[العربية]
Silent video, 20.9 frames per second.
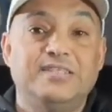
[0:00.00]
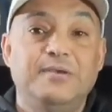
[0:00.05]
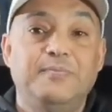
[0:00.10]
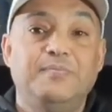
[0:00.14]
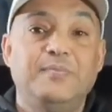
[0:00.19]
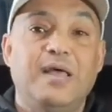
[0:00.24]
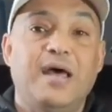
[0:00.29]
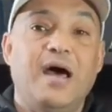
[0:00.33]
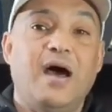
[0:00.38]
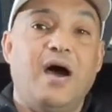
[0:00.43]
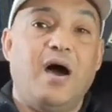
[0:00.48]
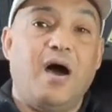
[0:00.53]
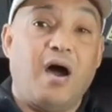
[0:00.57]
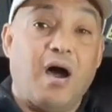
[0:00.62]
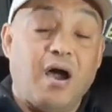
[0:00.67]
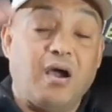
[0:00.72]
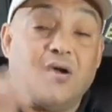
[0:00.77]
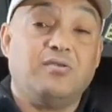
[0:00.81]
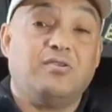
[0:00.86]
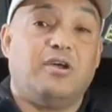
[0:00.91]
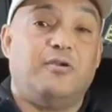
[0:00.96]
احنا
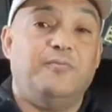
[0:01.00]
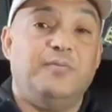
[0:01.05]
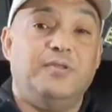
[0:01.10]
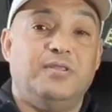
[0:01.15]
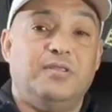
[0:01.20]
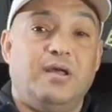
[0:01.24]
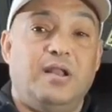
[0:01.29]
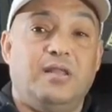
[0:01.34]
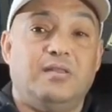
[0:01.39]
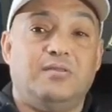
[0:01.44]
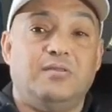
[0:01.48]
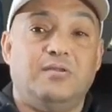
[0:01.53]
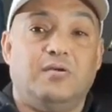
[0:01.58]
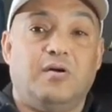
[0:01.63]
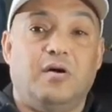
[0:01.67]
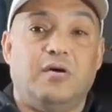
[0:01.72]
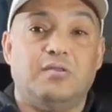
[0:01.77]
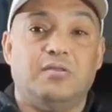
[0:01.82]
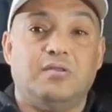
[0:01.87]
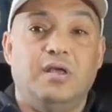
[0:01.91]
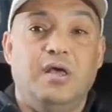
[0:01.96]
كسبنا اكتر من
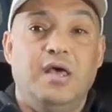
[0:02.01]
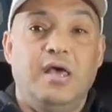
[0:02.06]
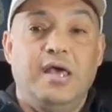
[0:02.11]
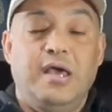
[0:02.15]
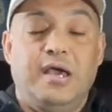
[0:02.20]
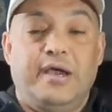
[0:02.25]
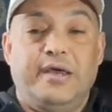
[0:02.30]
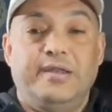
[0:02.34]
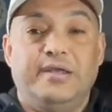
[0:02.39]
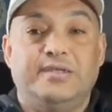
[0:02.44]
ثلاث نقاط